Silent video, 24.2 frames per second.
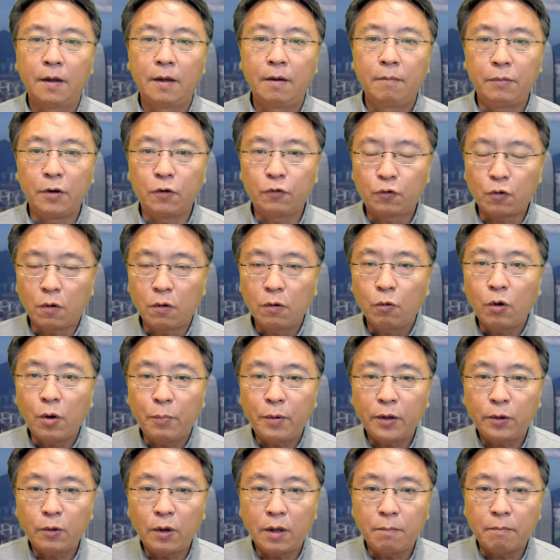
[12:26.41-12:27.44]
比如说会不
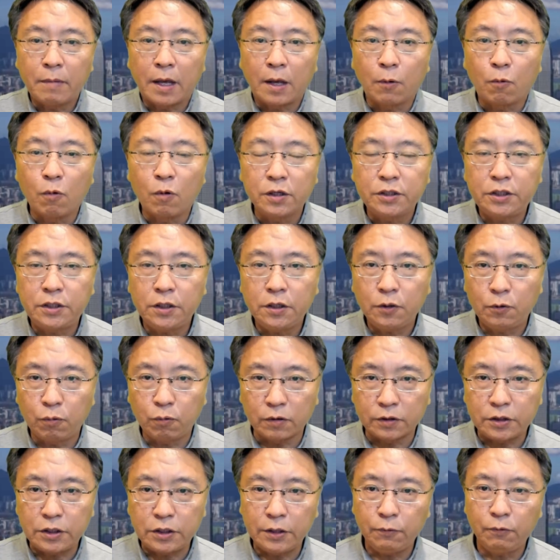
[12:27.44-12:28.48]
会对美国稀
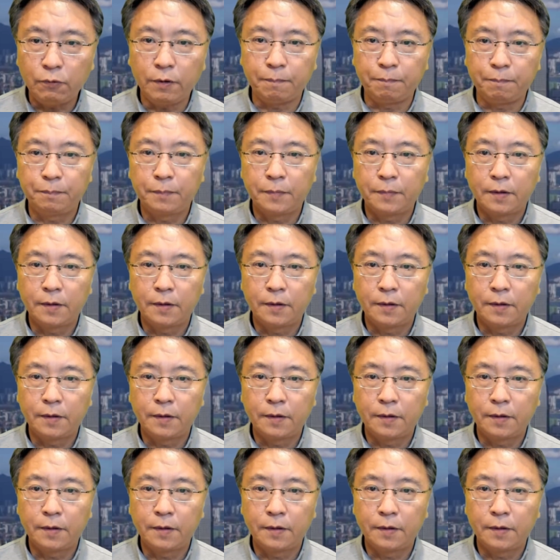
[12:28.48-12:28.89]
土禁运，